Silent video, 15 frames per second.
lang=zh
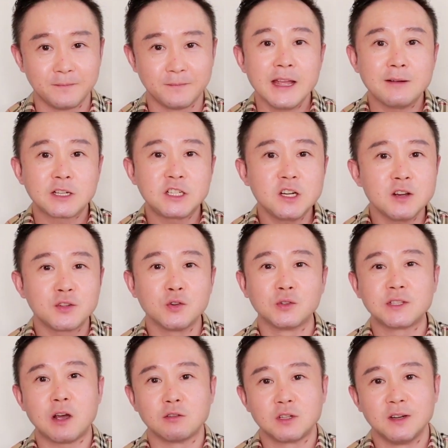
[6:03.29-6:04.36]
那这
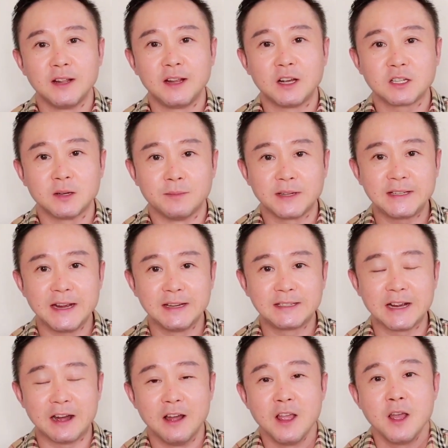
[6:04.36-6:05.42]
就造成了一个什么现
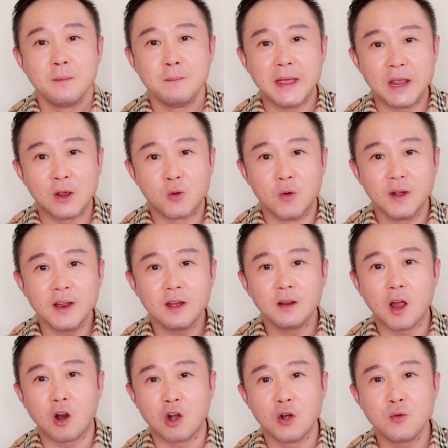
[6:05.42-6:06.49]
象？美国呢，
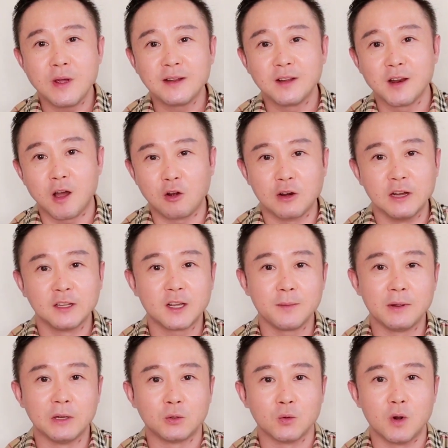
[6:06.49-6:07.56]
老人院的老人
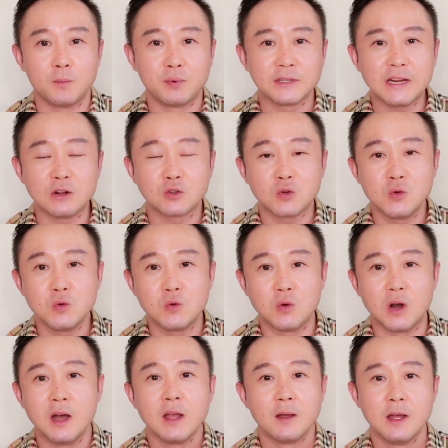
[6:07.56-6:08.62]
特别多，不像中
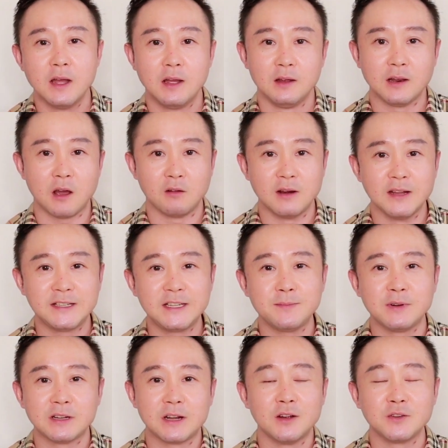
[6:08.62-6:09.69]
国，呃，老人基
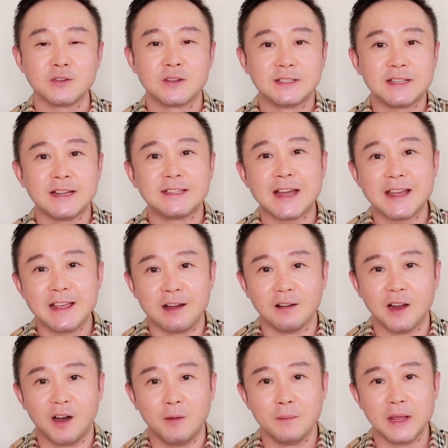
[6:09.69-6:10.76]
本上就是在家
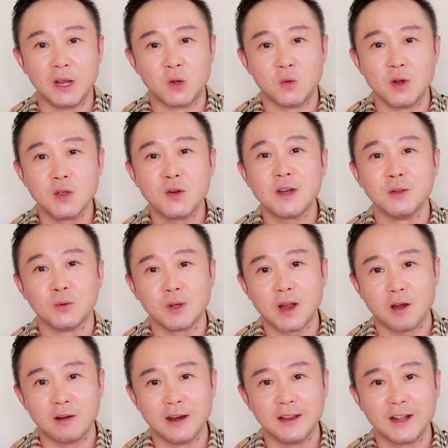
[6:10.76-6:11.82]
养老。美国有很多
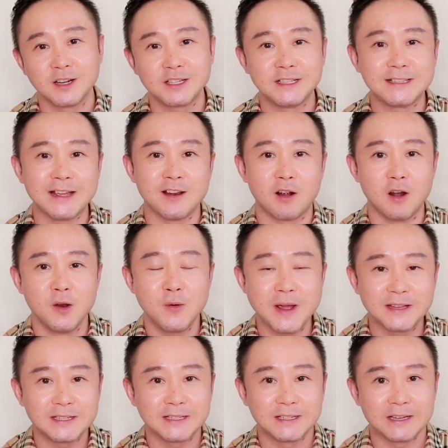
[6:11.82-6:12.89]
老人呢是在老人
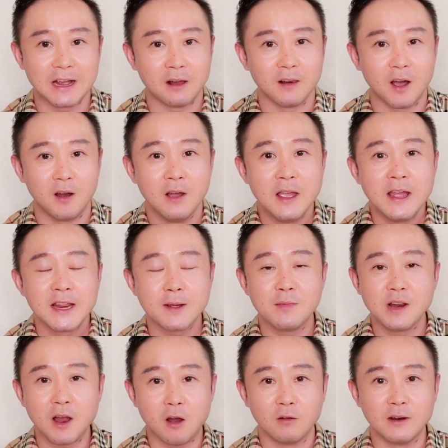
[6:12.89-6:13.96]
院进行养老，那
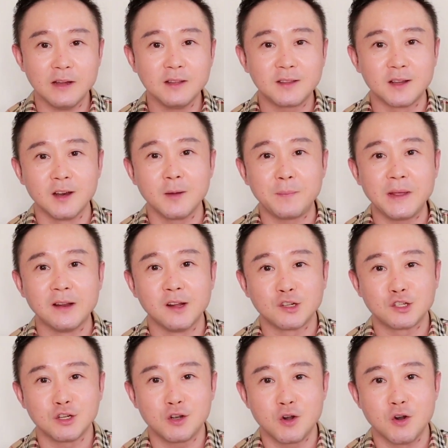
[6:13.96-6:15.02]
么老人得了病了
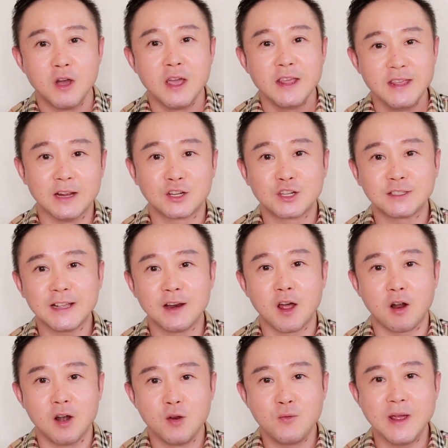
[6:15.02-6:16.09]
之后，也是在
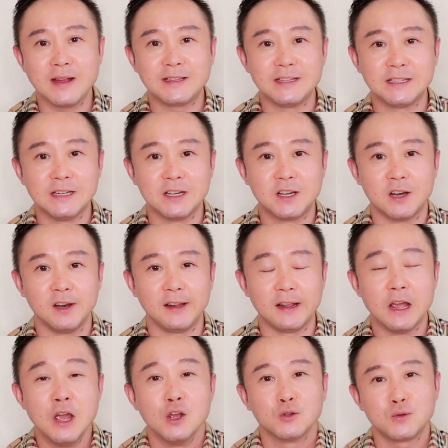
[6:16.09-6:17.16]
老人院进行隔
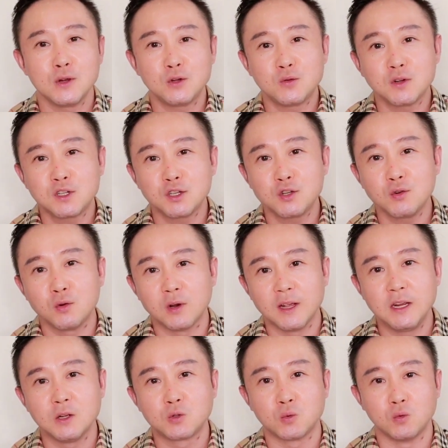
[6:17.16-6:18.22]
离。所以说，这就有
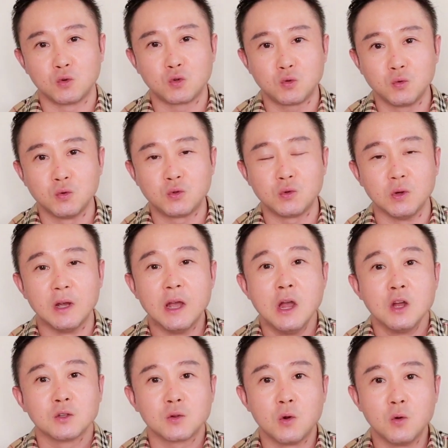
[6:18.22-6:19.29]
了一组数据，
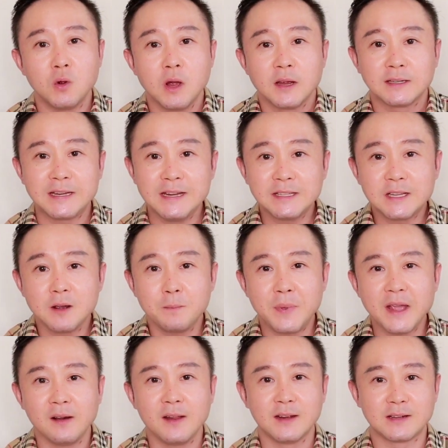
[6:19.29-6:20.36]
从新增
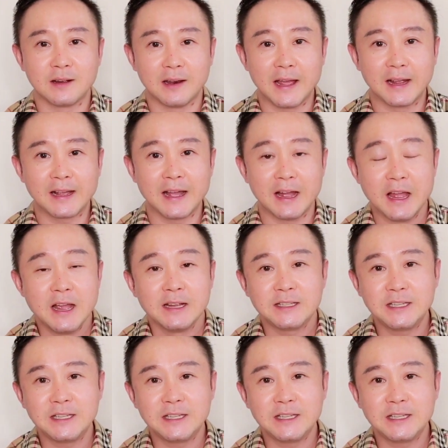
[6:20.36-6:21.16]
病例上来看。